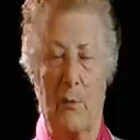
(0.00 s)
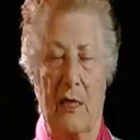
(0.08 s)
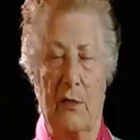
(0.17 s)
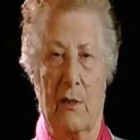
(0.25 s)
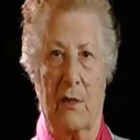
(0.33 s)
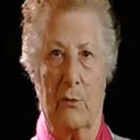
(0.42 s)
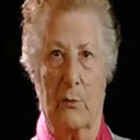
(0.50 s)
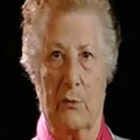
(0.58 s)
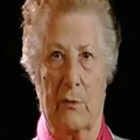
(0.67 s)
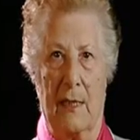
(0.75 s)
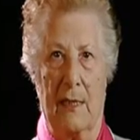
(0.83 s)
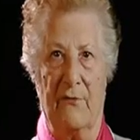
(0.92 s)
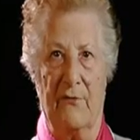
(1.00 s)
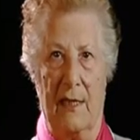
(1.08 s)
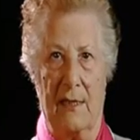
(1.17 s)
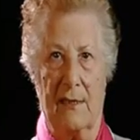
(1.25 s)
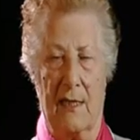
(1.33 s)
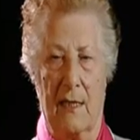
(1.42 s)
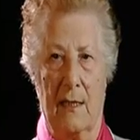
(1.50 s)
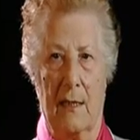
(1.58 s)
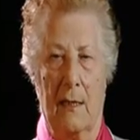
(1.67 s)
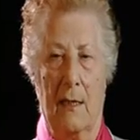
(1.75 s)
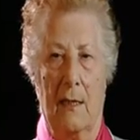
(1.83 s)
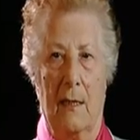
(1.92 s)
che mio marito è caduto dalla
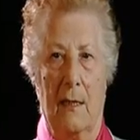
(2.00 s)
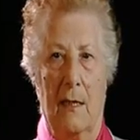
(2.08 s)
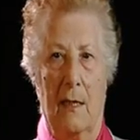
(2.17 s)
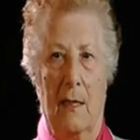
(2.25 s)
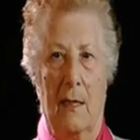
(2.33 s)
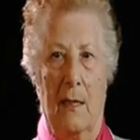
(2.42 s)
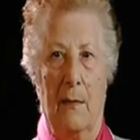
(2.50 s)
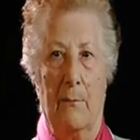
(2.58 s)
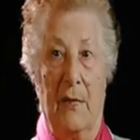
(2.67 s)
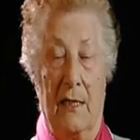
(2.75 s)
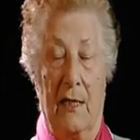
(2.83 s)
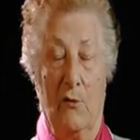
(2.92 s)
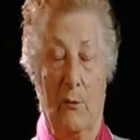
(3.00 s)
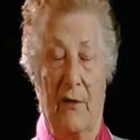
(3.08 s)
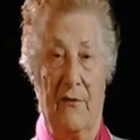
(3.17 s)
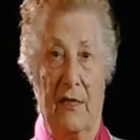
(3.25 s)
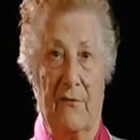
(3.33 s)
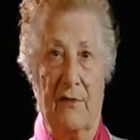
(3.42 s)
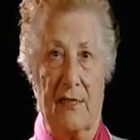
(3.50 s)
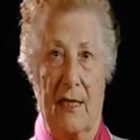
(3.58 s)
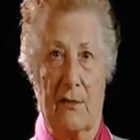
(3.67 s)
finestra. Perché non mi avete